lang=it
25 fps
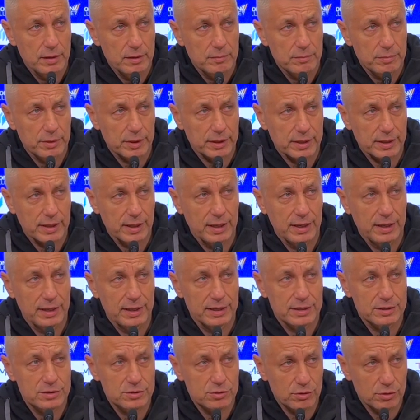perché la
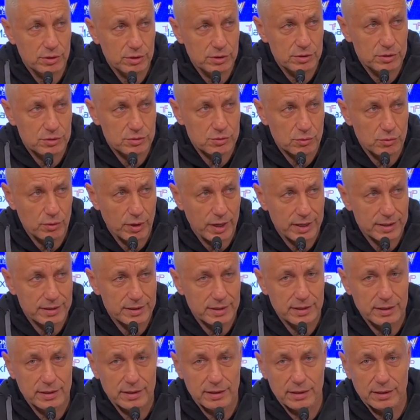reazione di
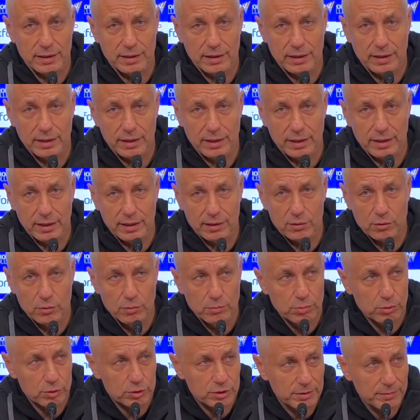squadra e il
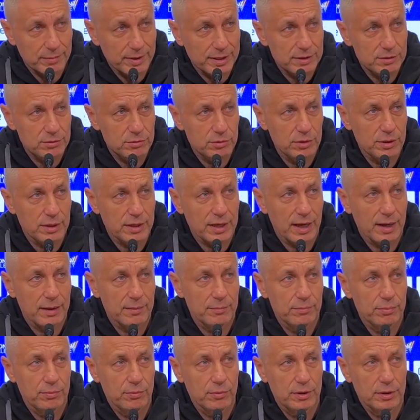comportamento in
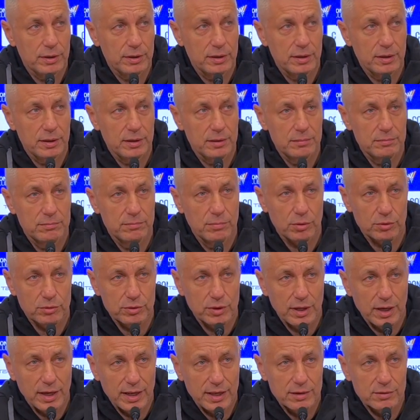campo e il body
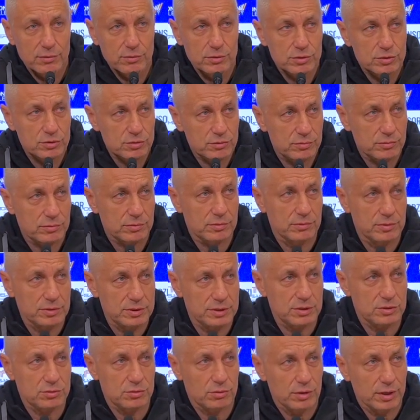language,
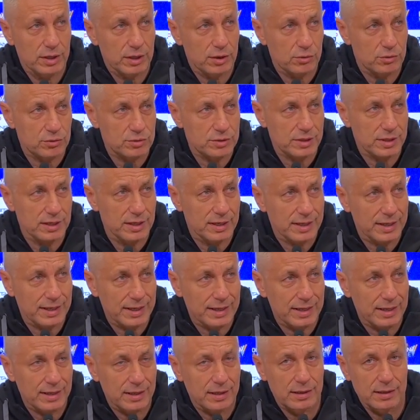queste sono le cose che,
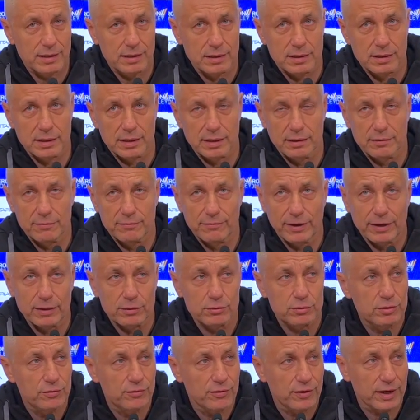che fanno
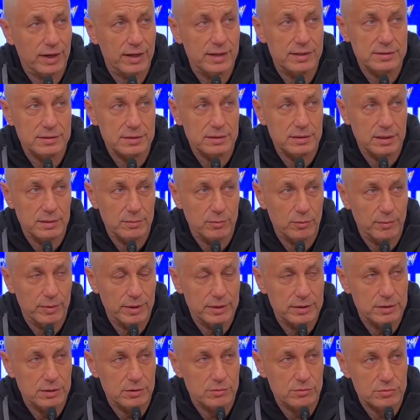differenza nei
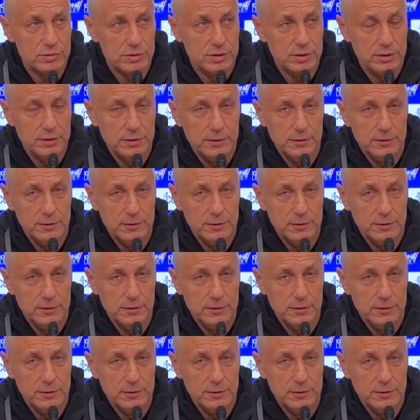momenti così.